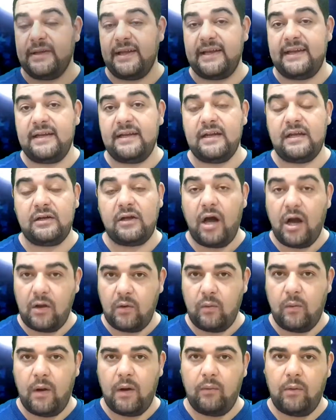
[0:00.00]
دليلا
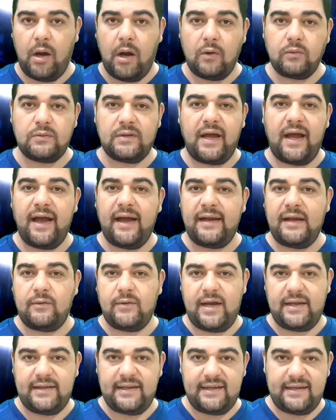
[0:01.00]
أقوى وأوضح على
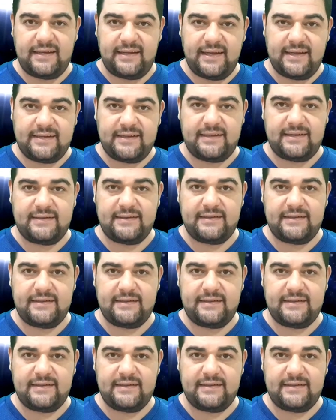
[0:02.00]
وحدانيته